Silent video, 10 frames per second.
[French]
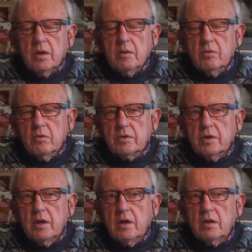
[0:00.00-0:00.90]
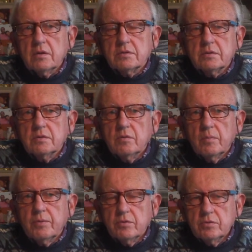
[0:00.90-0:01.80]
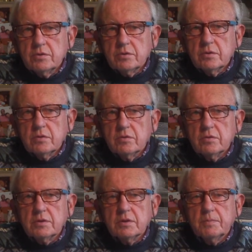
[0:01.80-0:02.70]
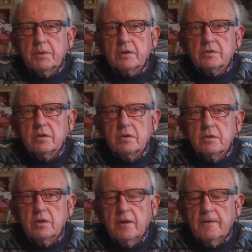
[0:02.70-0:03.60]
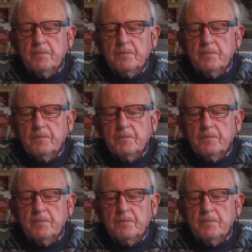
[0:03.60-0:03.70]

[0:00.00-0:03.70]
un bon quart, sinon plus, de ces personnes,